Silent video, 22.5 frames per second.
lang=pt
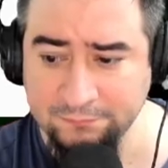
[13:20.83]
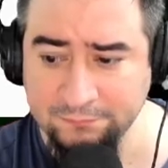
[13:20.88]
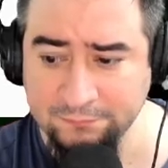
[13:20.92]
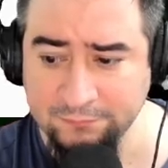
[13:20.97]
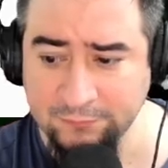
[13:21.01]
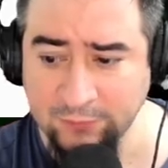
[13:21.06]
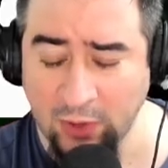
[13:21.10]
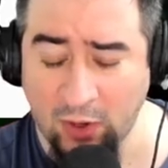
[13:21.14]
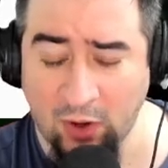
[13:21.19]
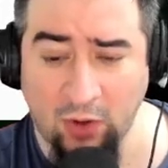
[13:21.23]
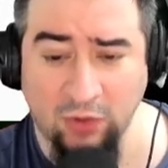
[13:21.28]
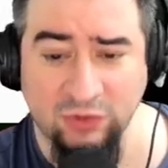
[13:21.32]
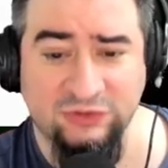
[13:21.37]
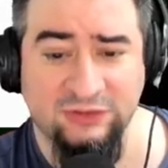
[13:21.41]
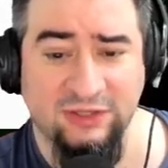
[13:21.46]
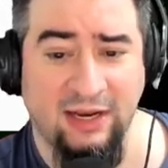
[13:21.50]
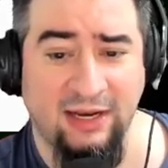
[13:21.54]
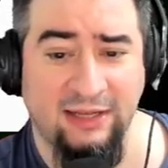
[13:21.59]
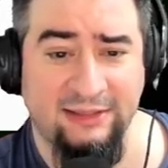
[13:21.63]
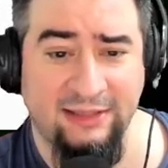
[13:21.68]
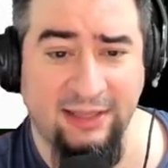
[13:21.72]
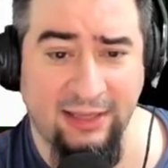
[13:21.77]
Ó, oh, os
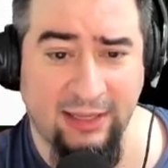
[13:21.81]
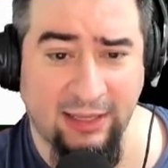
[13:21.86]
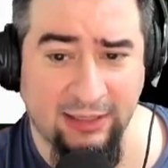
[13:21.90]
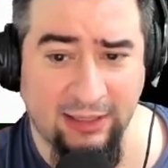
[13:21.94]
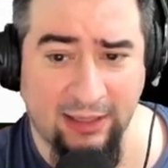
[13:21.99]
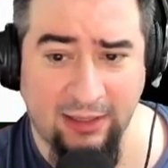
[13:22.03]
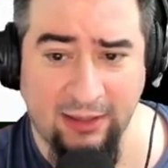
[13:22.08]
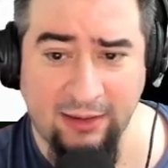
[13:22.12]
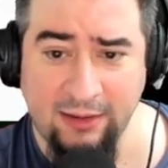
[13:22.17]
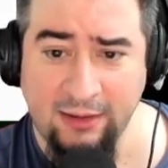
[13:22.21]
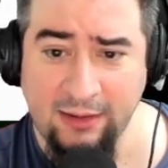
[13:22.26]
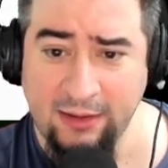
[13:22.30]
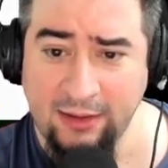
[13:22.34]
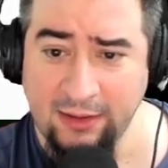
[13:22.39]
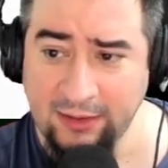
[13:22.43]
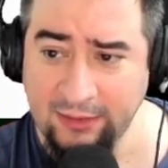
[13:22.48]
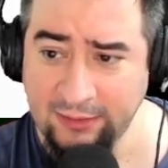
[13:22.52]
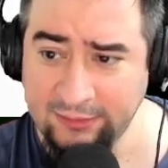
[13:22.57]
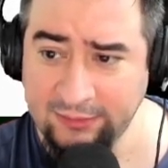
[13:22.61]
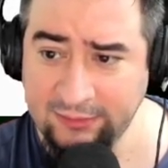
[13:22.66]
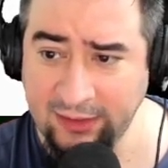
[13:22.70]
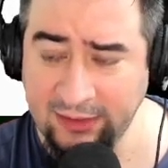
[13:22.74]
caras têm aquela
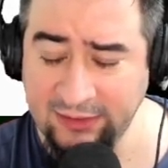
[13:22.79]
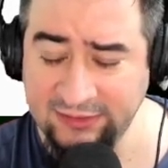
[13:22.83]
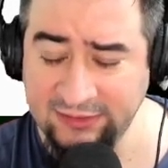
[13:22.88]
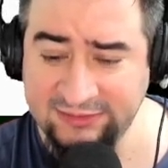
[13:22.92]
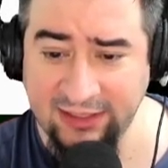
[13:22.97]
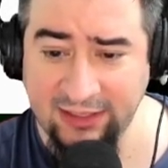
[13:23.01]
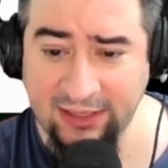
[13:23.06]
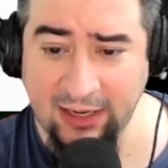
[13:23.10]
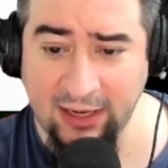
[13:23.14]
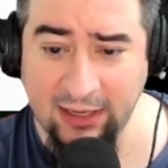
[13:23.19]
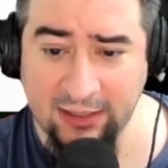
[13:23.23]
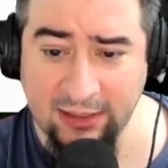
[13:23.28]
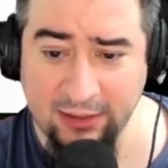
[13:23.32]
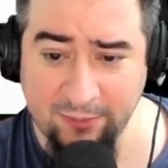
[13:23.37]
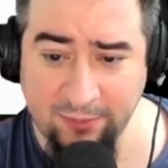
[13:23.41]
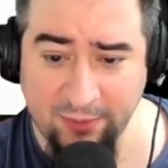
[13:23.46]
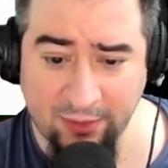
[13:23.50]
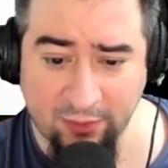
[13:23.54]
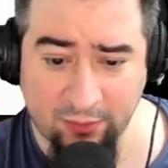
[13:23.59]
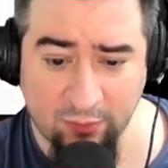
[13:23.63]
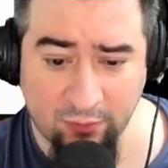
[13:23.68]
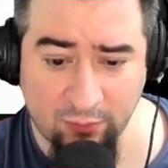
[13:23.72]
eles têm aquela
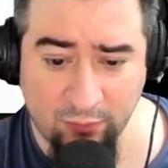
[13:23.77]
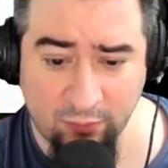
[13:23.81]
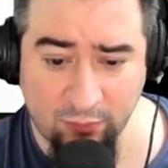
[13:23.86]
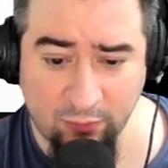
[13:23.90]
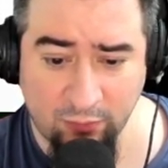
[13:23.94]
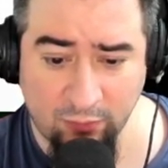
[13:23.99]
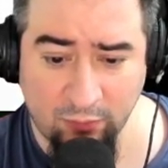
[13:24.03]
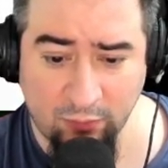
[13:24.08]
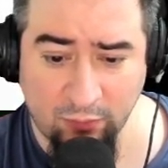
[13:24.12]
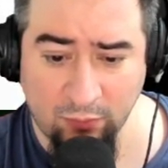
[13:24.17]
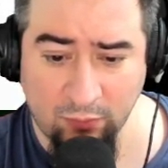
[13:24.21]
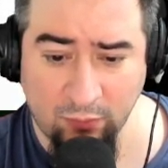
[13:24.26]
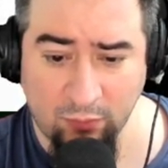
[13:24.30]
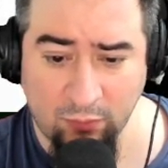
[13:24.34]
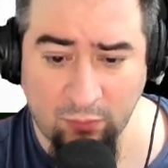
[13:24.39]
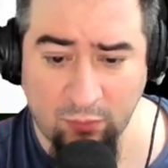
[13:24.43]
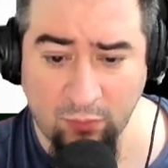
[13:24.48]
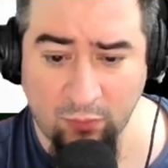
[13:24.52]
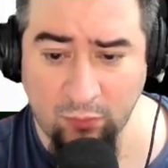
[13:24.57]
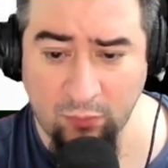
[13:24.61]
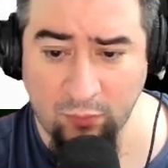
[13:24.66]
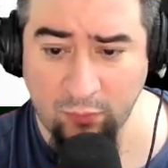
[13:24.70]
câmera com,
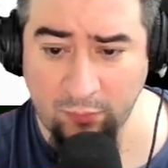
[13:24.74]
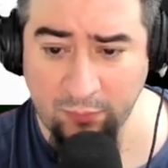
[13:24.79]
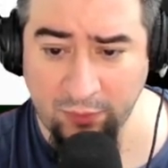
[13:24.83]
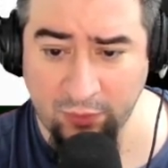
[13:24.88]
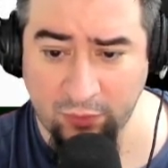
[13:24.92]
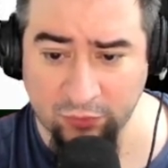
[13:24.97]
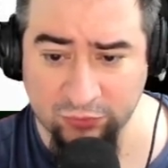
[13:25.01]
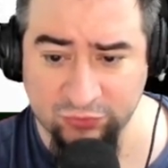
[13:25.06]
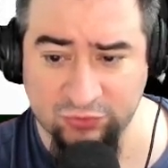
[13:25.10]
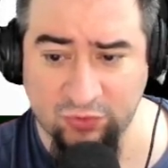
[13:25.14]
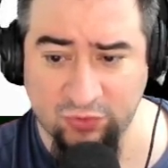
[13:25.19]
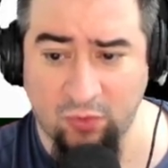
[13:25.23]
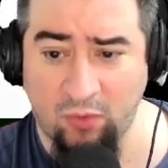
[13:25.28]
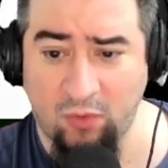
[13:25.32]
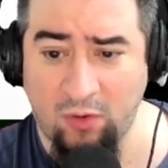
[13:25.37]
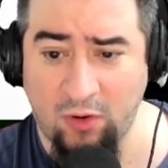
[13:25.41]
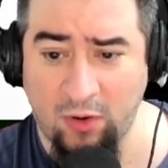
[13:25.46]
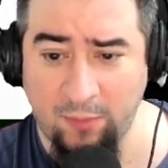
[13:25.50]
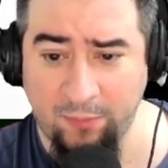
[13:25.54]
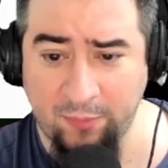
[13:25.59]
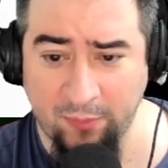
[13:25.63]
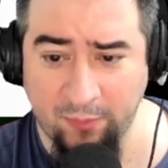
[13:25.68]
com um
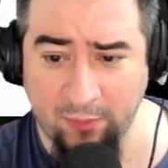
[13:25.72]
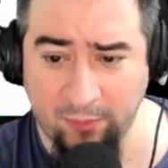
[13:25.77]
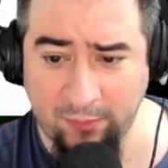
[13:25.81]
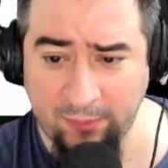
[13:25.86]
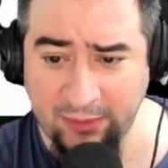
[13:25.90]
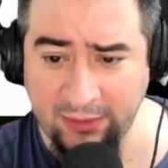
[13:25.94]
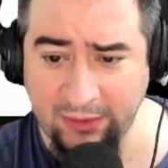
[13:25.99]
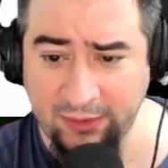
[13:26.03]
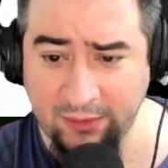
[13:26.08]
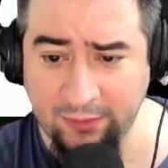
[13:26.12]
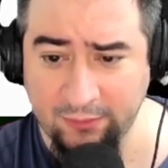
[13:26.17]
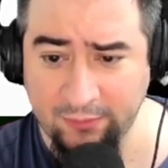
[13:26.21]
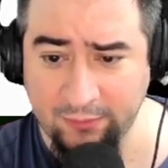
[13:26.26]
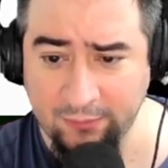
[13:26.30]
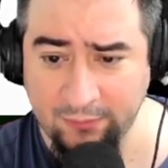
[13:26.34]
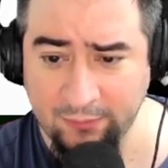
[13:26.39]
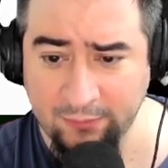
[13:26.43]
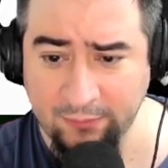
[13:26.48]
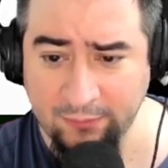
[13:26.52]
microscópio, uma maneira.